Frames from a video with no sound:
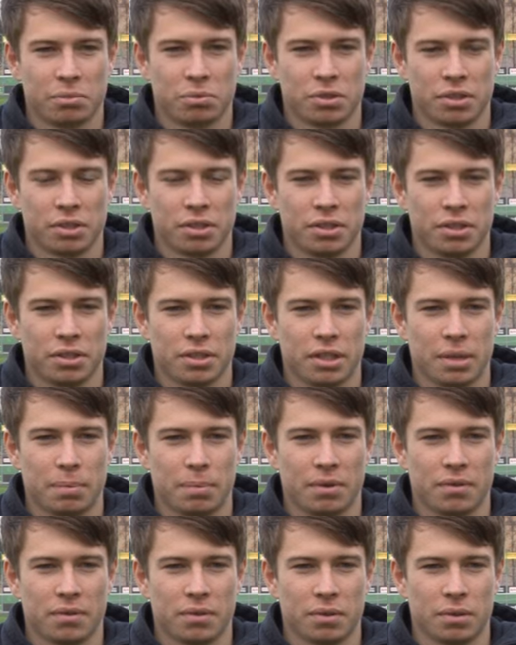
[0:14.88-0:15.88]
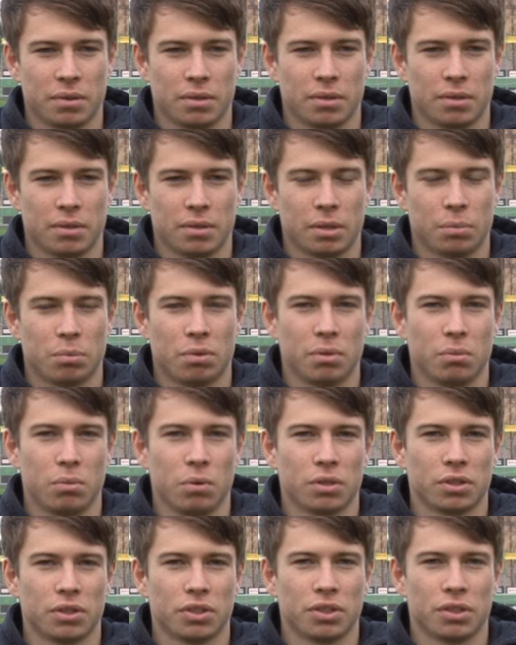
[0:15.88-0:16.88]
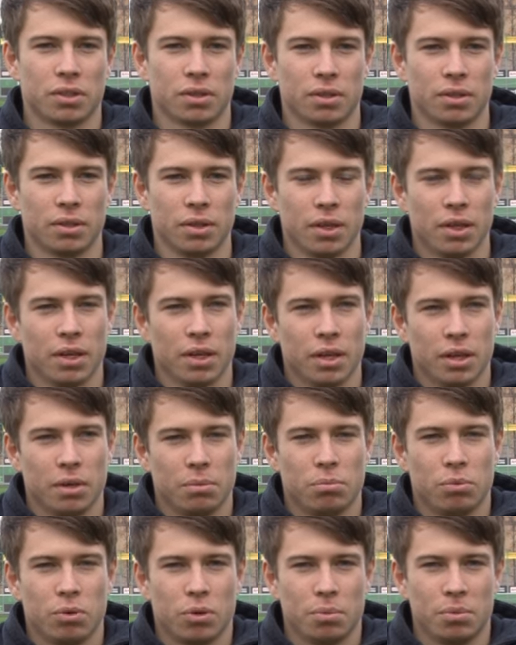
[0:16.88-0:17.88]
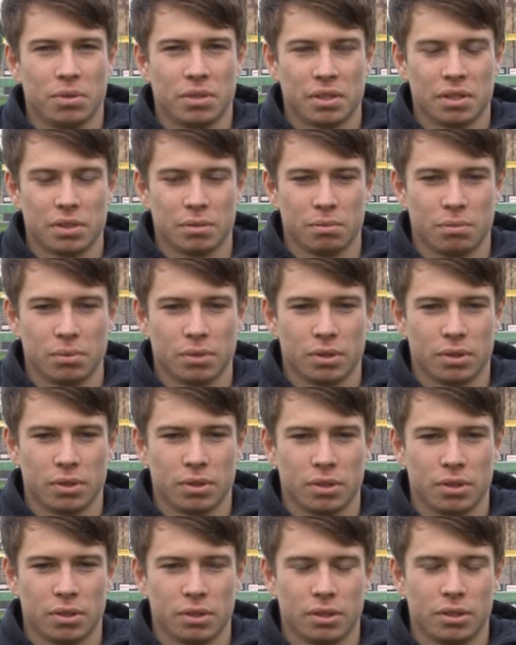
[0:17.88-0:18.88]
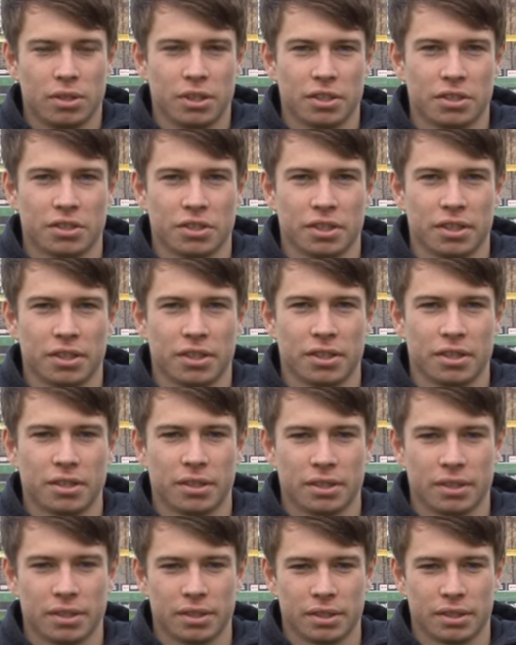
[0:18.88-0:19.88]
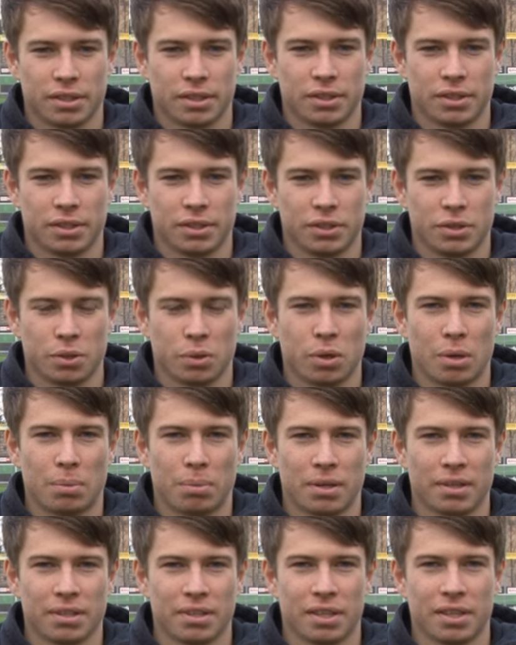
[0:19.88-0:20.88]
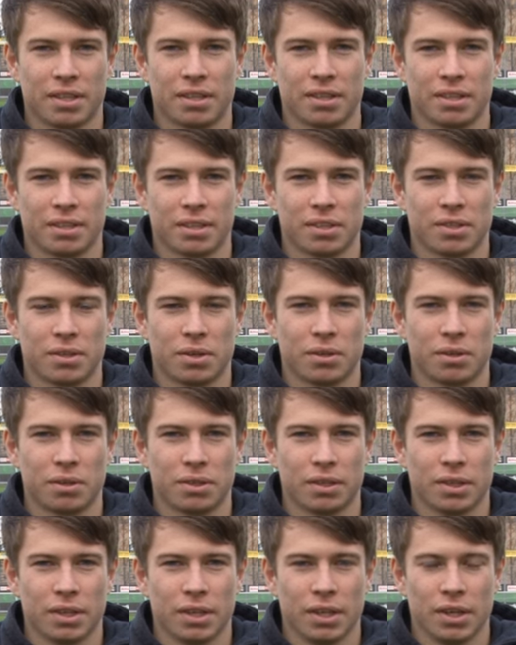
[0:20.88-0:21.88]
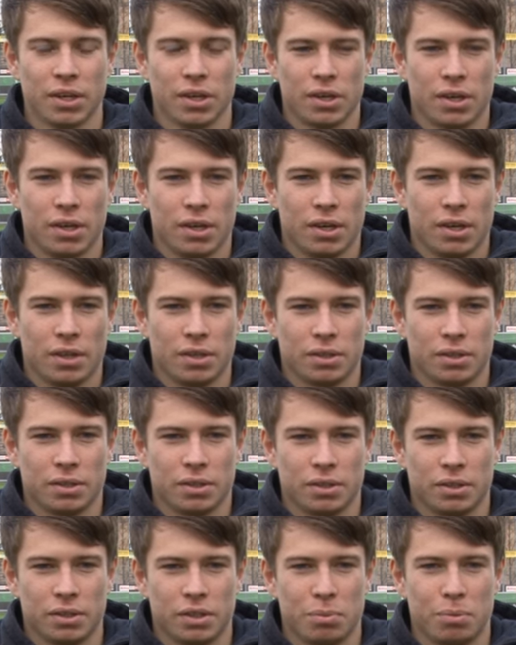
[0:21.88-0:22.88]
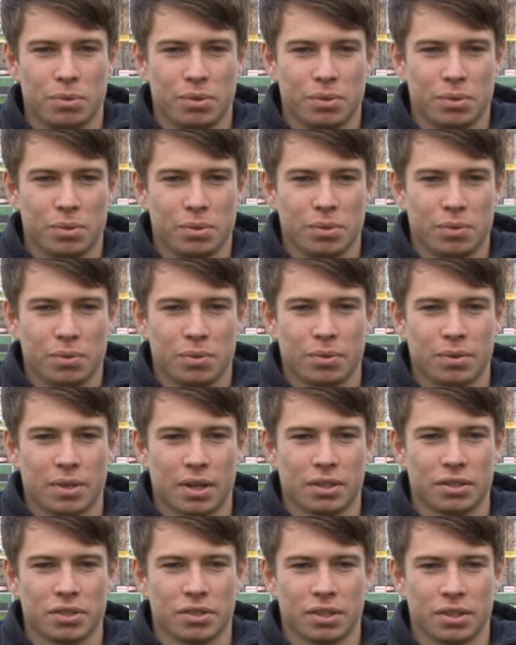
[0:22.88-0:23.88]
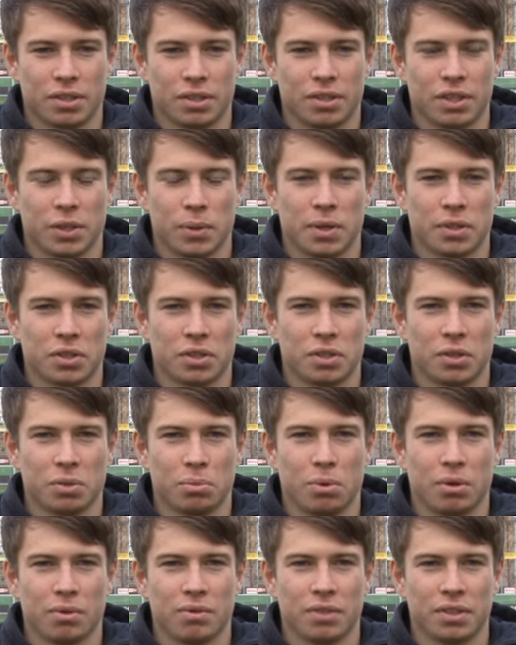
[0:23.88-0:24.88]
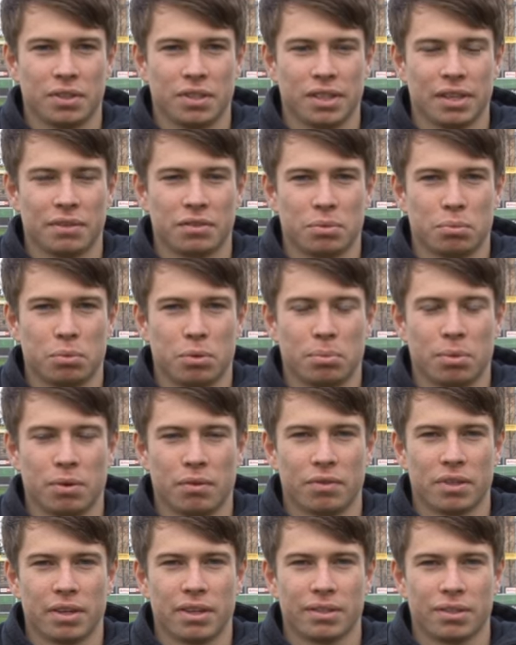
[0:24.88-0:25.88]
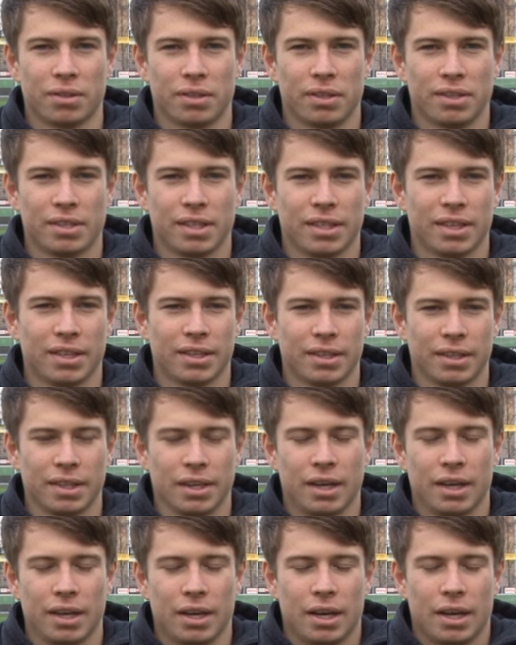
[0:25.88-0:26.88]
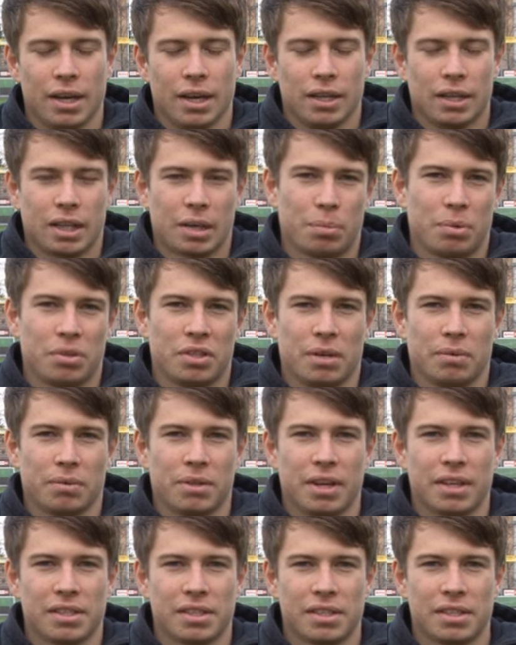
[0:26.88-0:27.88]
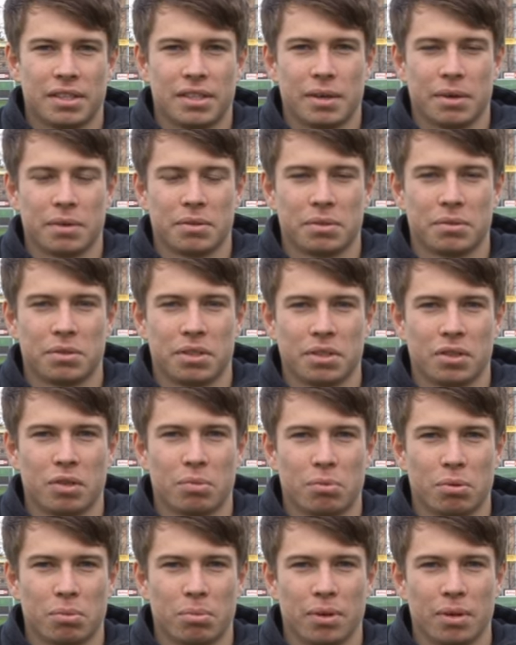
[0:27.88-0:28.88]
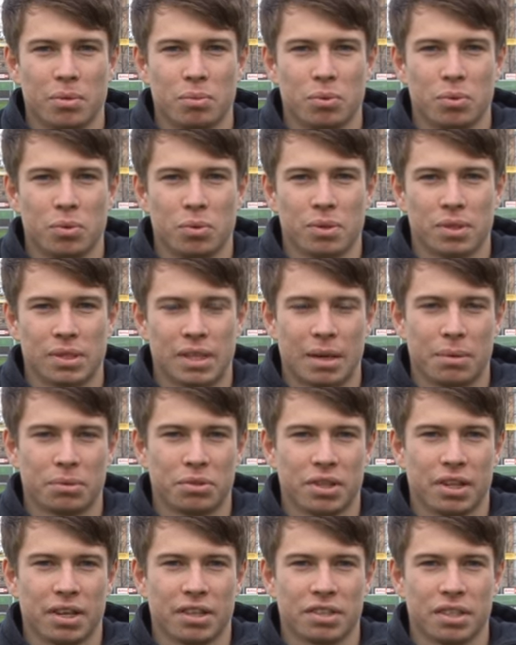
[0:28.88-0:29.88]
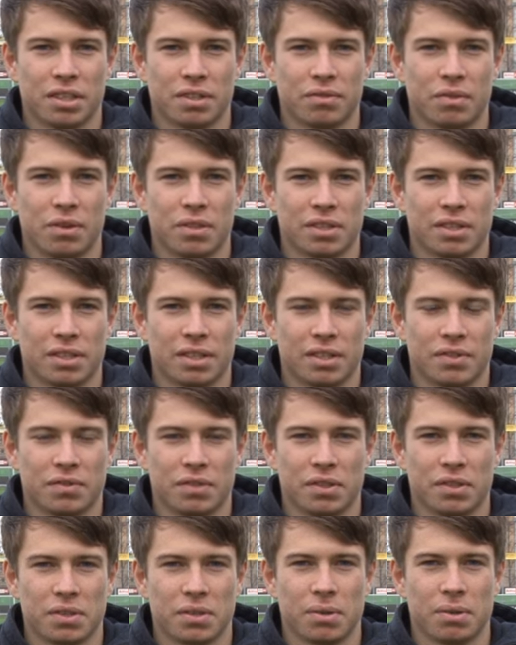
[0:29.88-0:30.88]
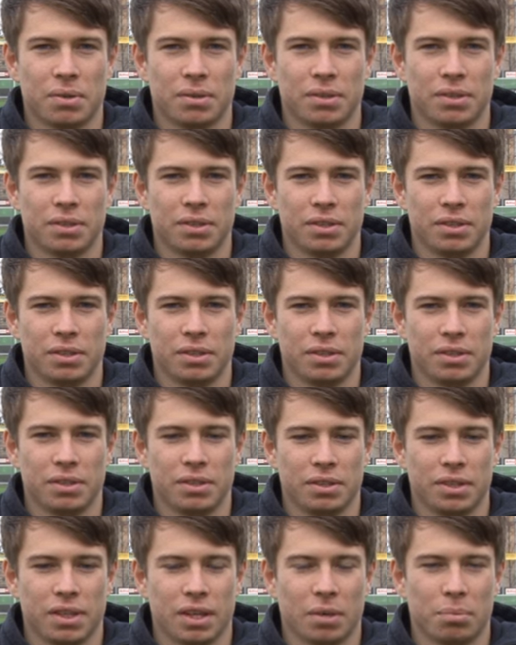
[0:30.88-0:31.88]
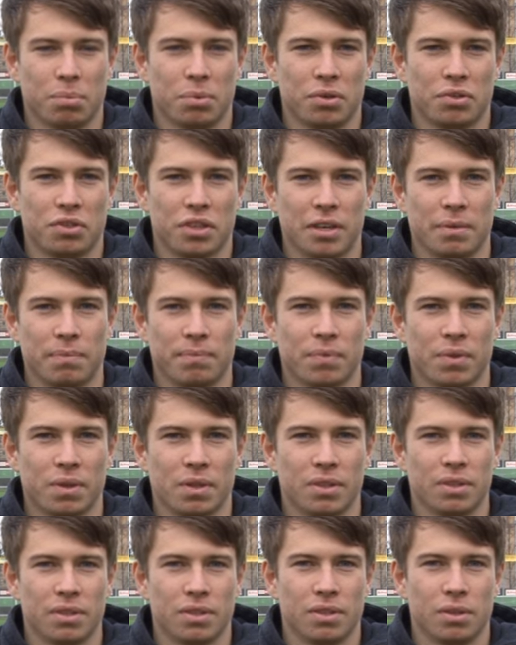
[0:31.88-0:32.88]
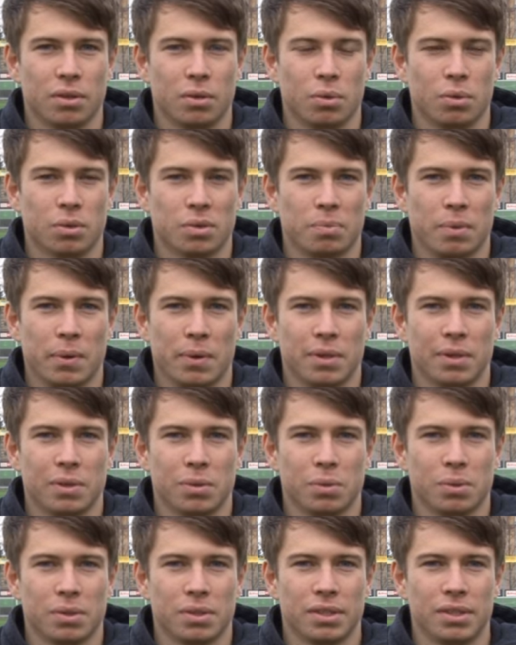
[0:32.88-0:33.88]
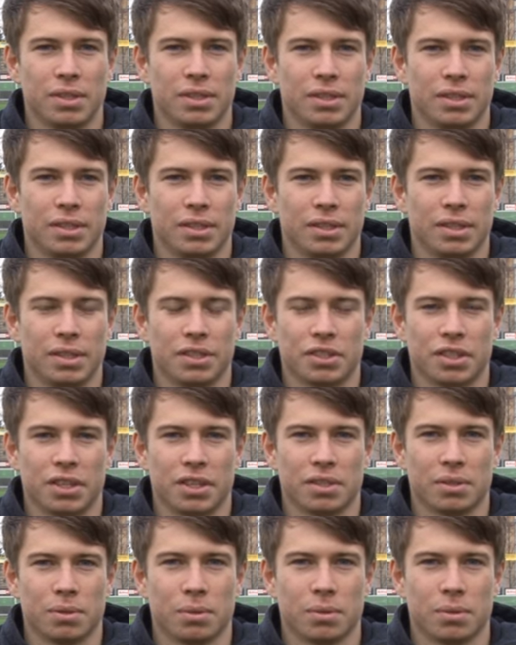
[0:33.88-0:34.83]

tym żyć. Na pewno jak byłem młodszy, to było mi z tym e, ciężej. E, ciągła presja ze strony e, kibiców, także działaczy klubowych i zawsze byłem porównany do ojca, ale tak jak powiedziałem, teraz nie mam z tym żadnego problemu. Staram się grać na własne nazwisko i, i, i tak jak powiedziałem, luz, pełen luz i, i jeszcze raz